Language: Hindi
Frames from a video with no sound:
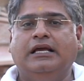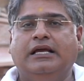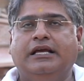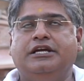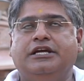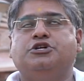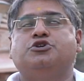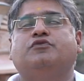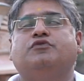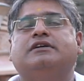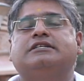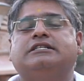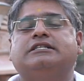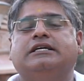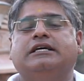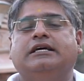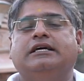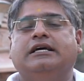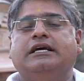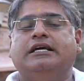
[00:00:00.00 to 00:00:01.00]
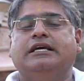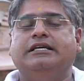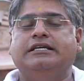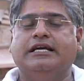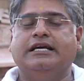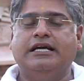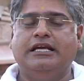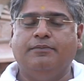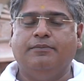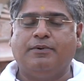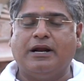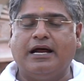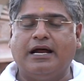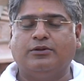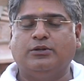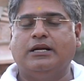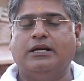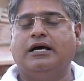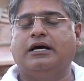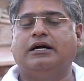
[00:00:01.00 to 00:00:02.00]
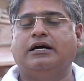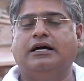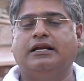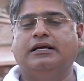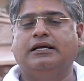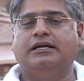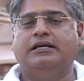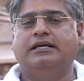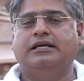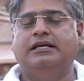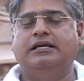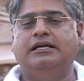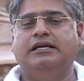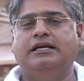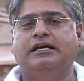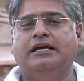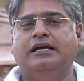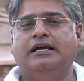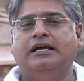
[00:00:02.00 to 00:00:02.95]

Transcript: ईश्वर से यही प्रार्थना करें कि